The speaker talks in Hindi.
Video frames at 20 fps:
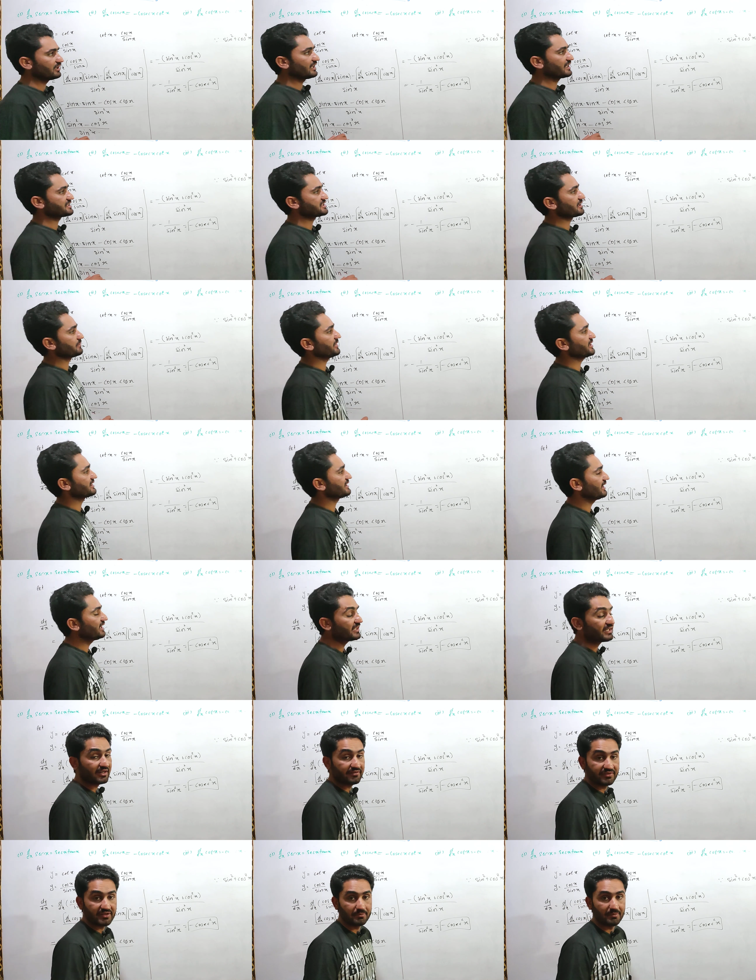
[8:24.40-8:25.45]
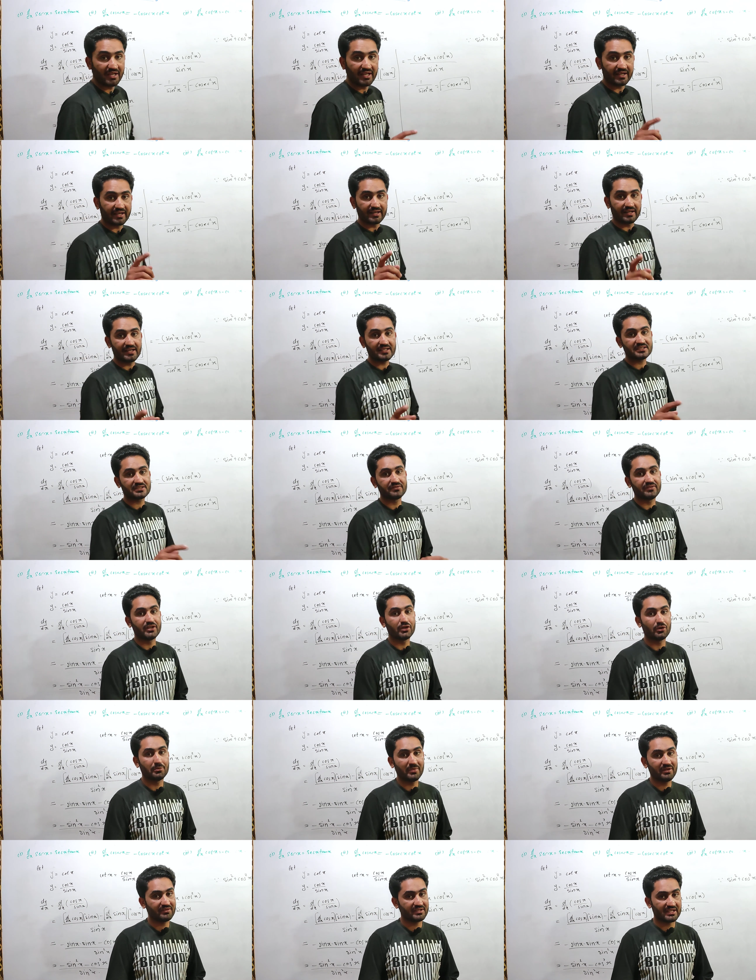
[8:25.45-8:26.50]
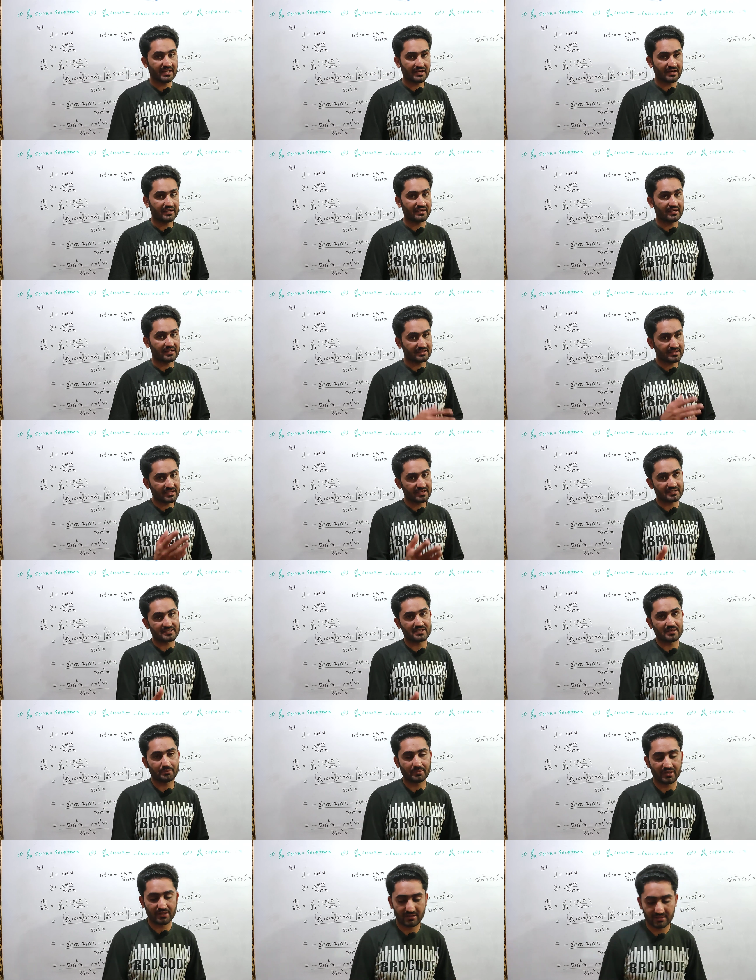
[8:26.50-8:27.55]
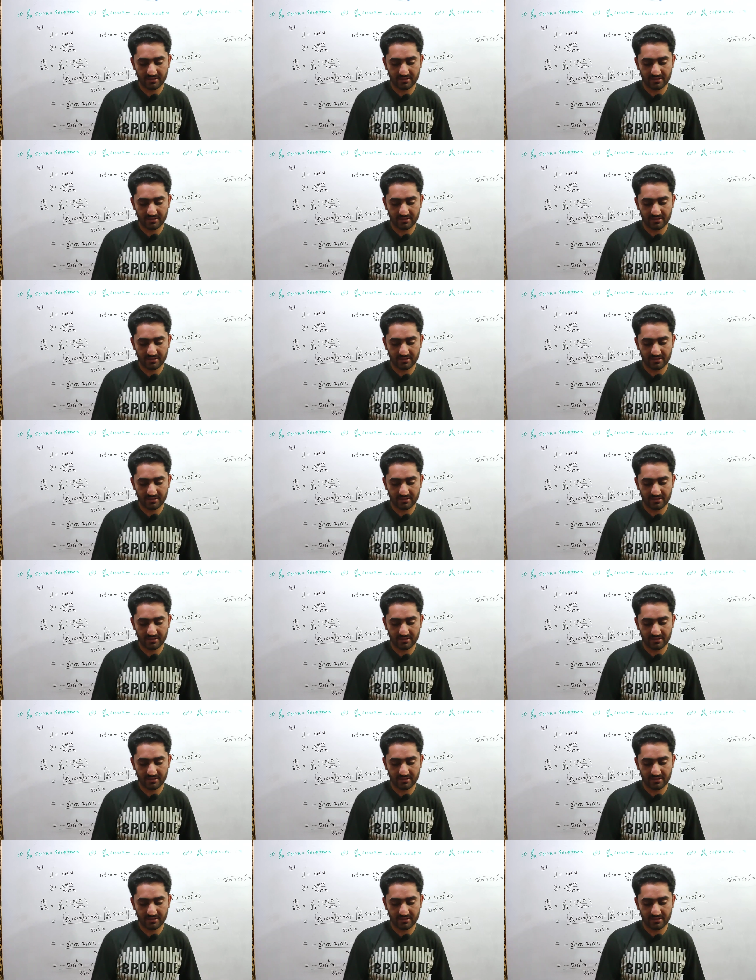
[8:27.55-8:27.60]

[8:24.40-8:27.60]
लेक्चर में इतना ही काफ़ी मिलेंगे नेक्स्ट वीडियो में विद अदर एग्जाम्पल